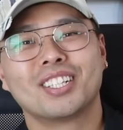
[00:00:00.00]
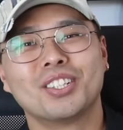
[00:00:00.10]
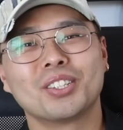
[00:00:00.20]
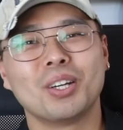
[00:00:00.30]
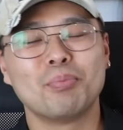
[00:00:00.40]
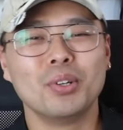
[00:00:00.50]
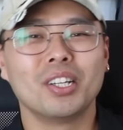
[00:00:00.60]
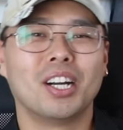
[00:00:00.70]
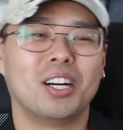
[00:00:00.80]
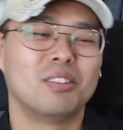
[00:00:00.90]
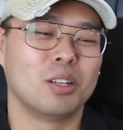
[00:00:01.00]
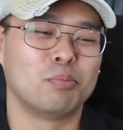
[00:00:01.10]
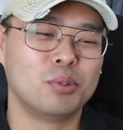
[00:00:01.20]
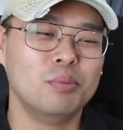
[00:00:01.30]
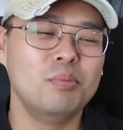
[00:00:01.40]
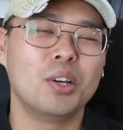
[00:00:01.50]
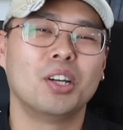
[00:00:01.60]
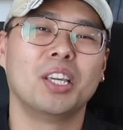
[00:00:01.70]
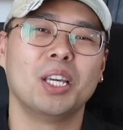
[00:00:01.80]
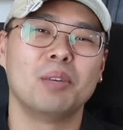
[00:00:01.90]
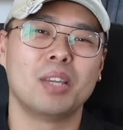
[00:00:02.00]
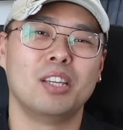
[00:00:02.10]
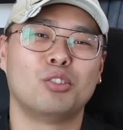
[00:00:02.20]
그러다 보니까 네, 분명히 예,